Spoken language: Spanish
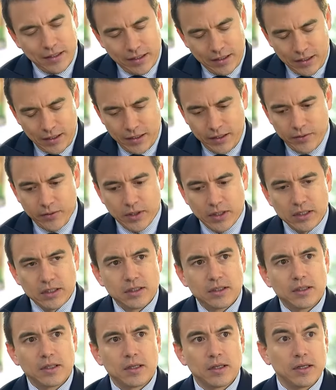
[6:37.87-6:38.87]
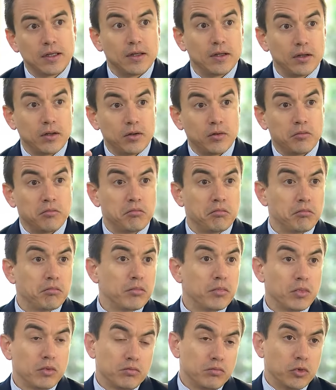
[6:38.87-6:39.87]
IVA,
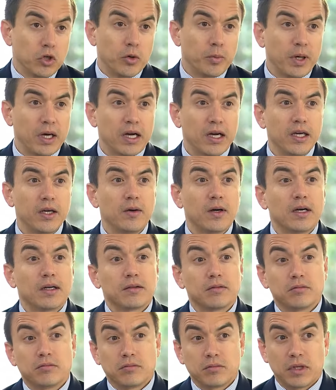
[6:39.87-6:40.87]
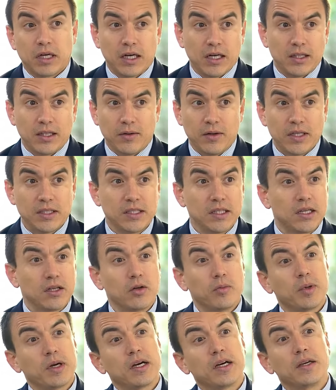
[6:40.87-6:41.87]
no paga IVA, canasta básica, no
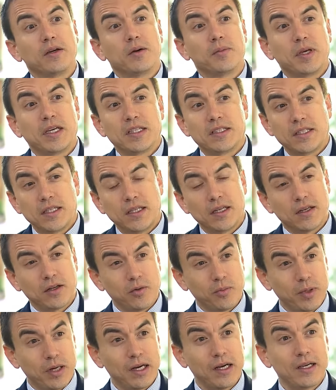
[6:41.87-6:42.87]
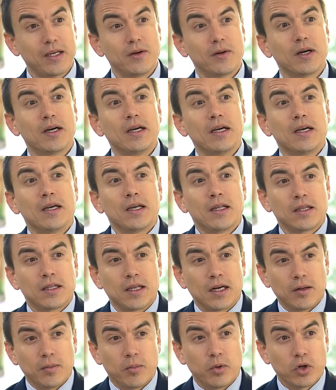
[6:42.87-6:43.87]
paga IVA medicinas, no paga IVA
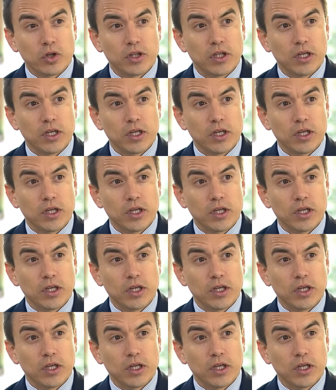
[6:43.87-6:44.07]
transporte